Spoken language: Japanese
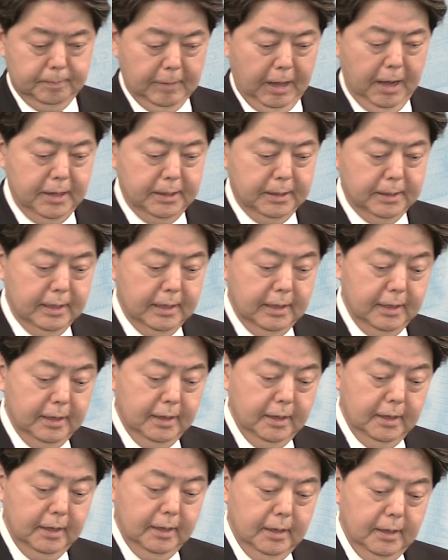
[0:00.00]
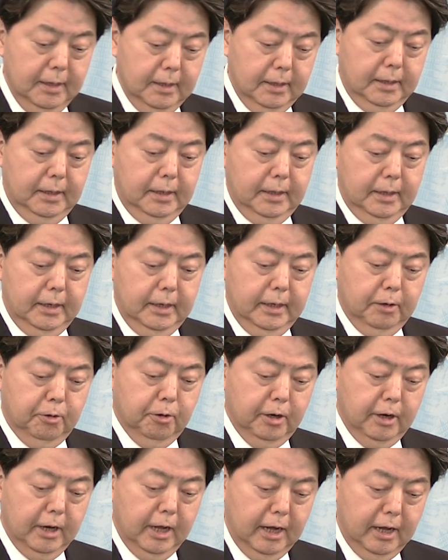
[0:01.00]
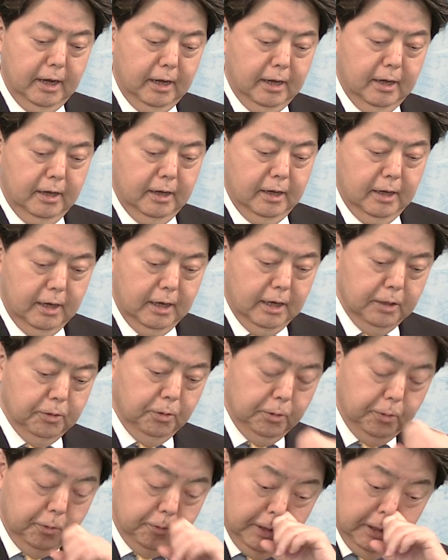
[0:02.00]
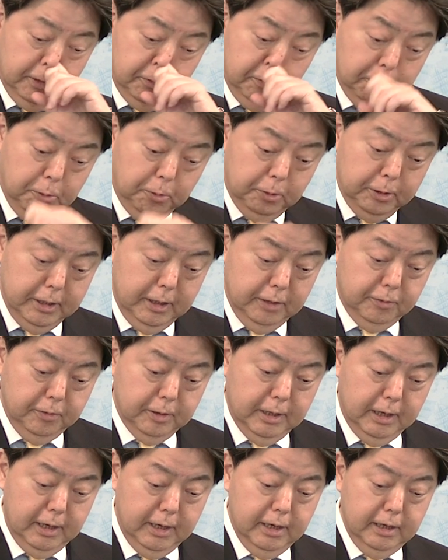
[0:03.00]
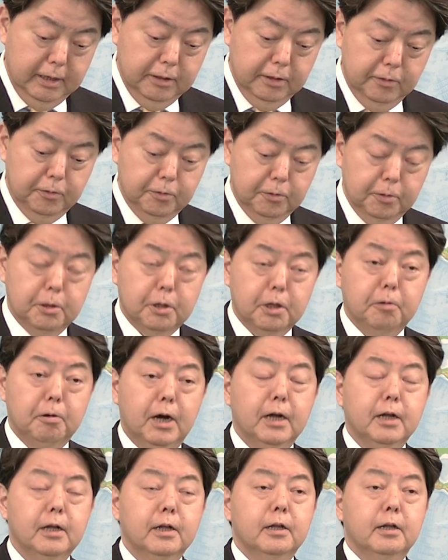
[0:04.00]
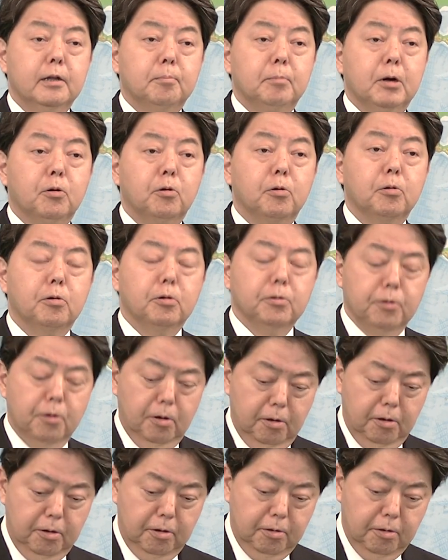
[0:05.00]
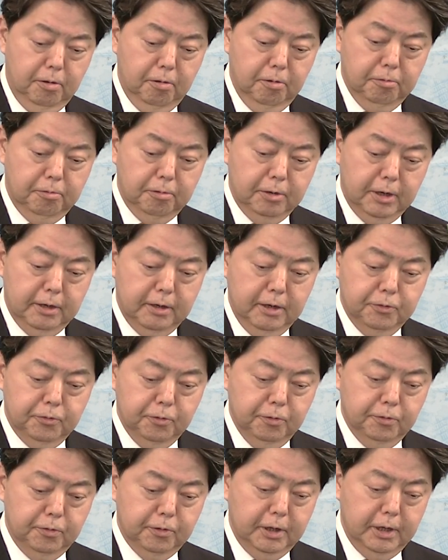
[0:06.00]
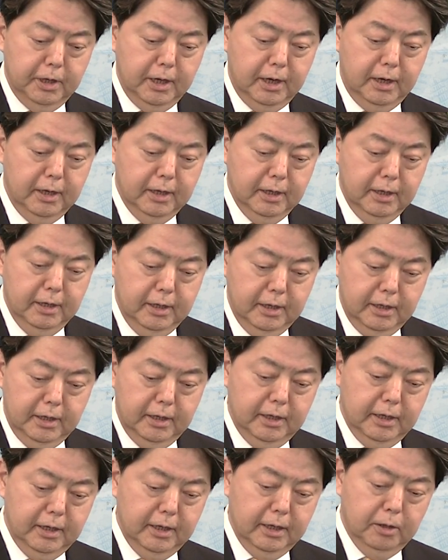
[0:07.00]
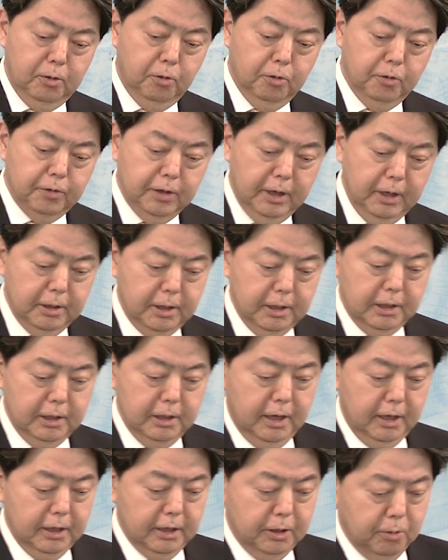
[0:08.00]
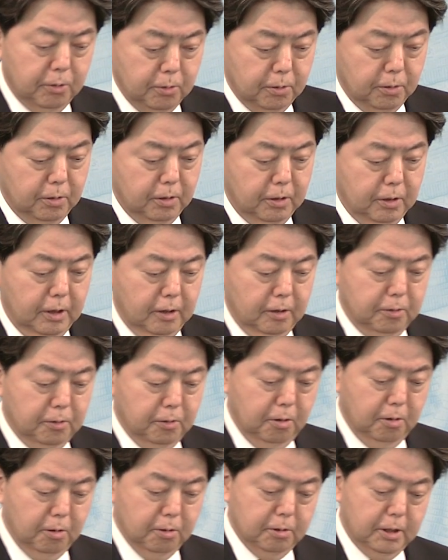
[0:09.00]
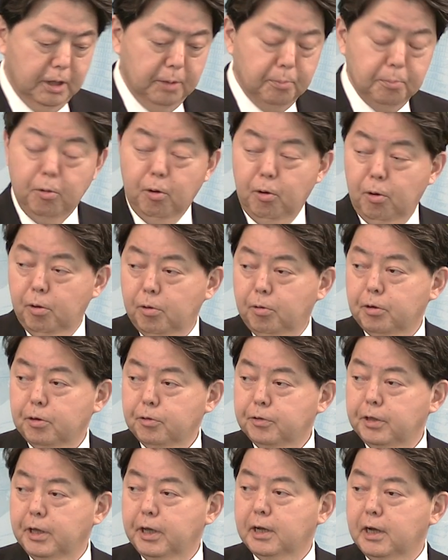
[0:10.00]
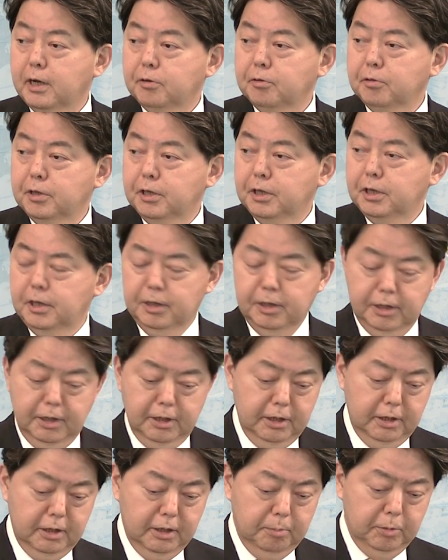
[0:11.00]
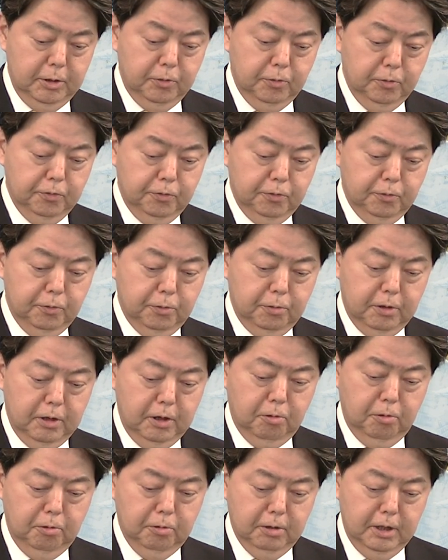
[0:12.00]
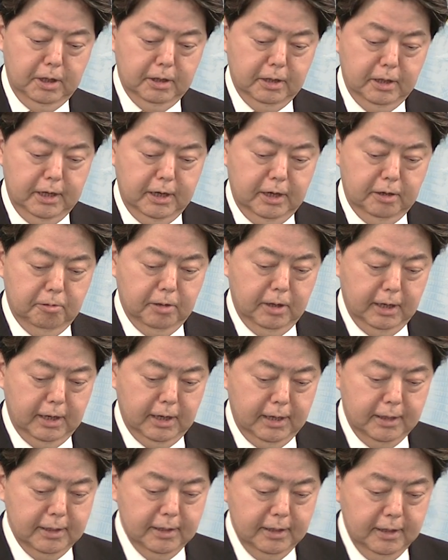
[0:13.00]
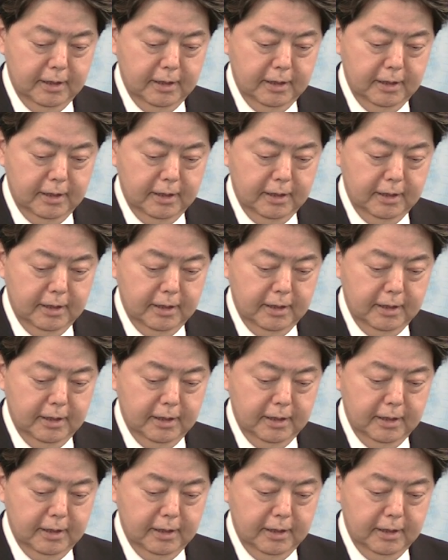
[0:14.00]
ださい、はいえー、これらの予算の取り扱いについては、まあ、今後のウクライナ情勢やえ国際的な議論の展望、これを正確に、え見通すことが困難である中、